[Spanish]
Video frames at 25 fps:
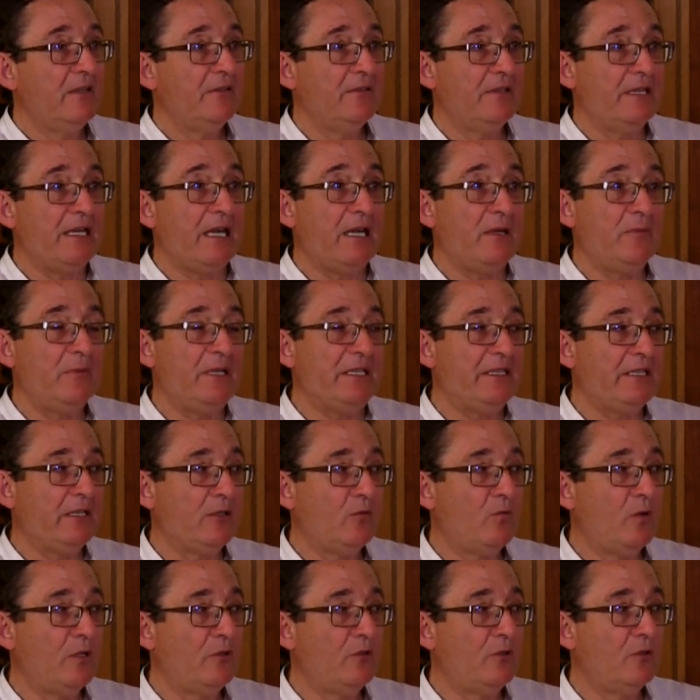
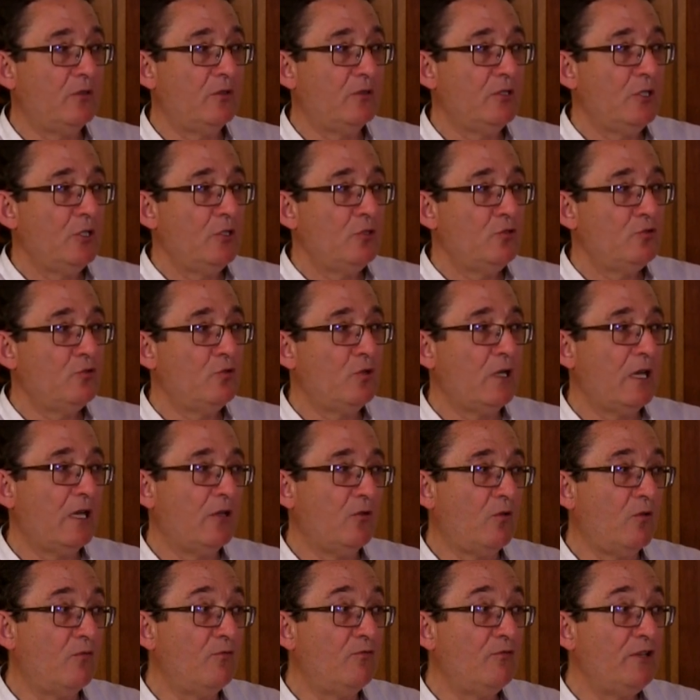Finalmente, cuando surja
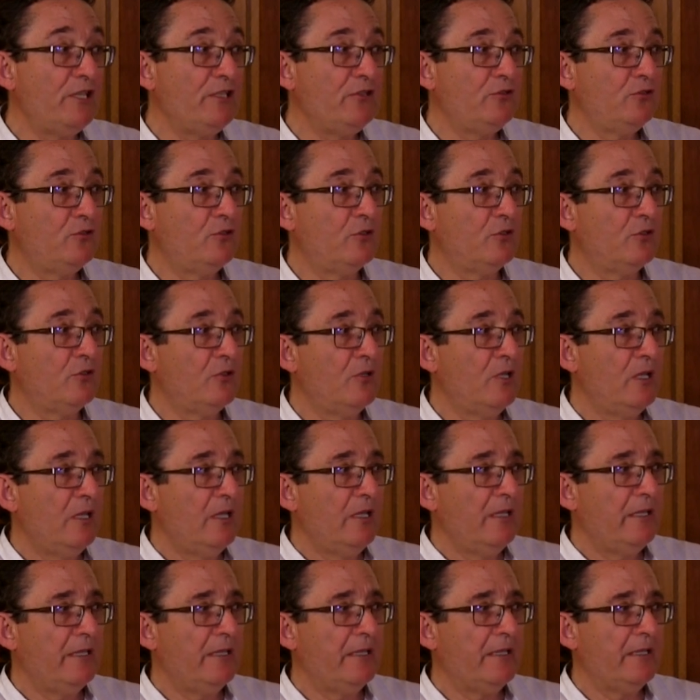el conflicto
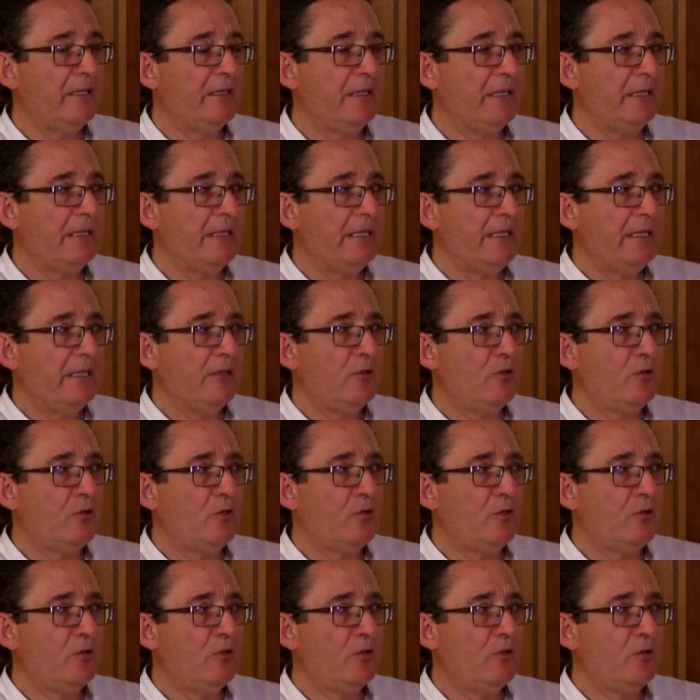eh,